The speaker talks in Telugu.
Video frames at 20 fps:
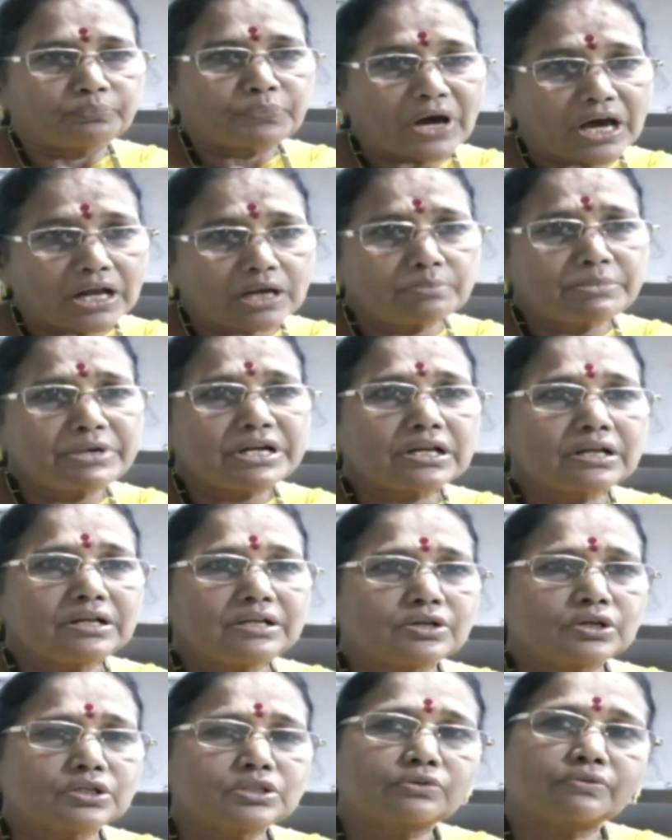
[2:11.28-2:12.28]
పార్లమెంటు
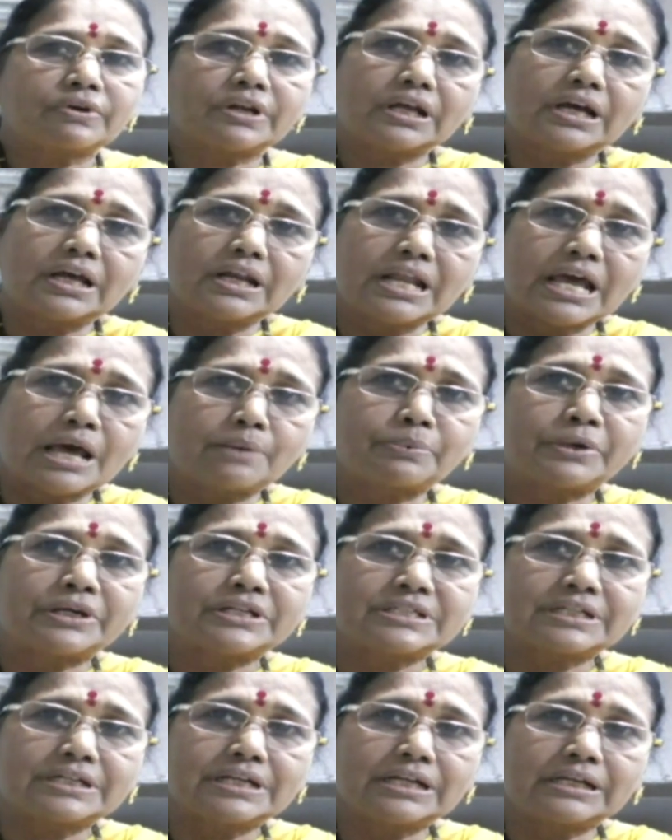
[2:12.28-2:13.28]
నియోజకవర్గాలు
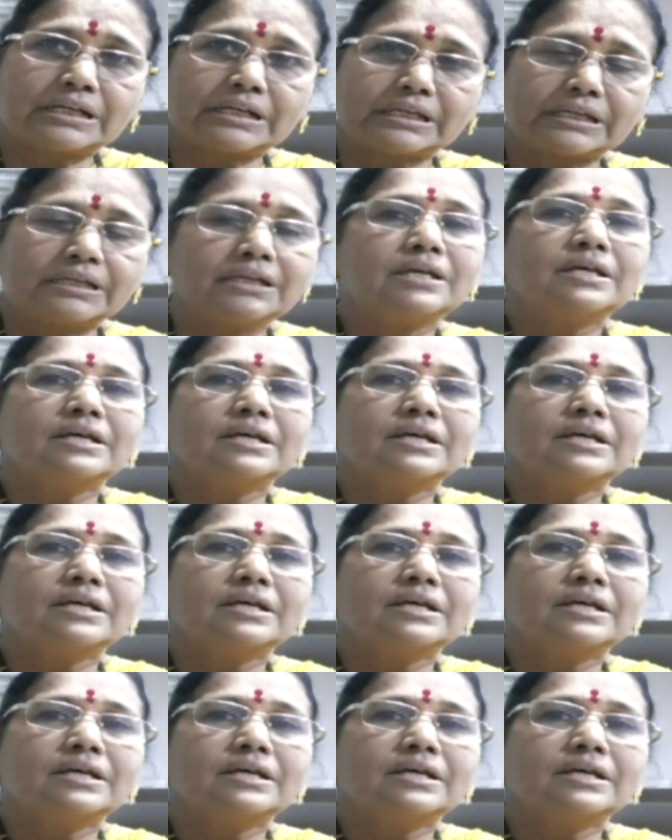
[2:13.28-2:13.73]
ఏర్పాటు చేయడానికి